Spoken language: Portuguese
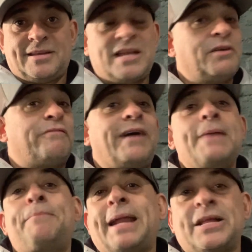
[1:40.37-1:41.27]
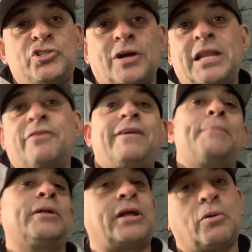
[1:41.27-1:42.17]
Ele não vai parar de jogar, ele não vai
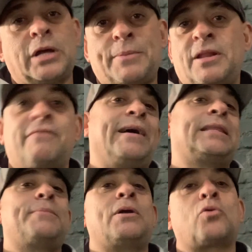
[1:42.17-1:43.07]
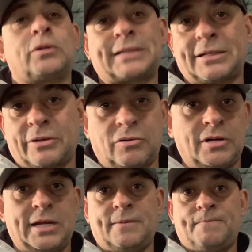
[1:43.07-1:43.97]
abandonar o Grêmio, ele não vai terminar o contrato
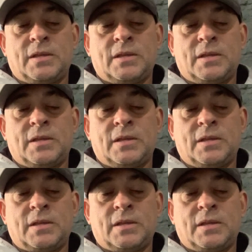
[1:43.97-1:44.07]
agora.